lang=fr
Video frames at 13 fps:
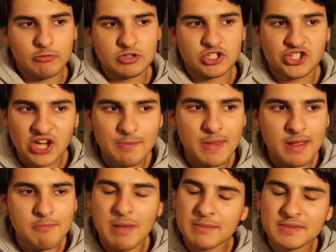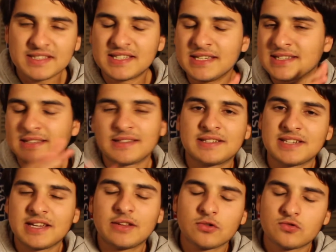jamais, même si
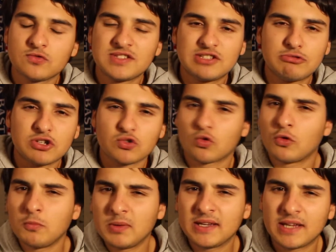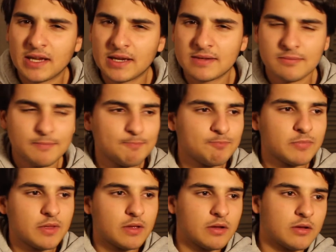Saint-Etienne est dans une situation compliquée,
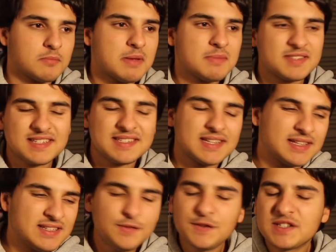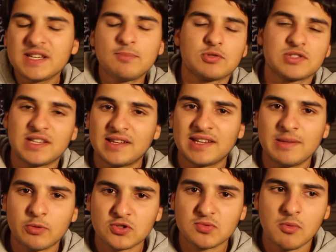euh, même si c'est difficile pour cette
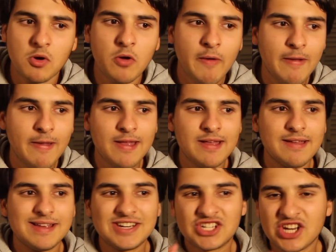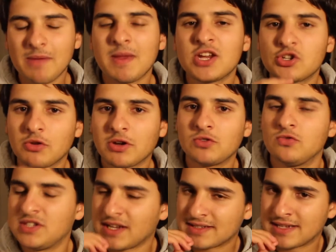équipe en ce moment, jamais j'aurais dû
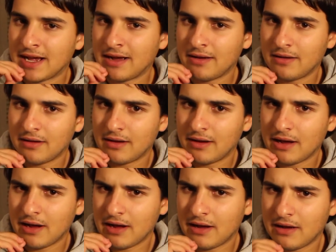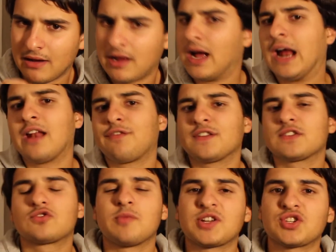dire ça à la fin de
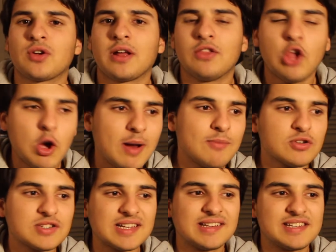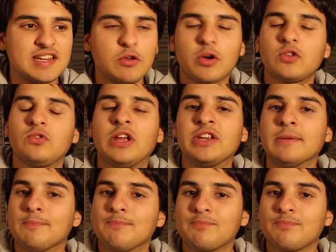ce match-là. Normalement, Saint-Etienne aurait dû gagner.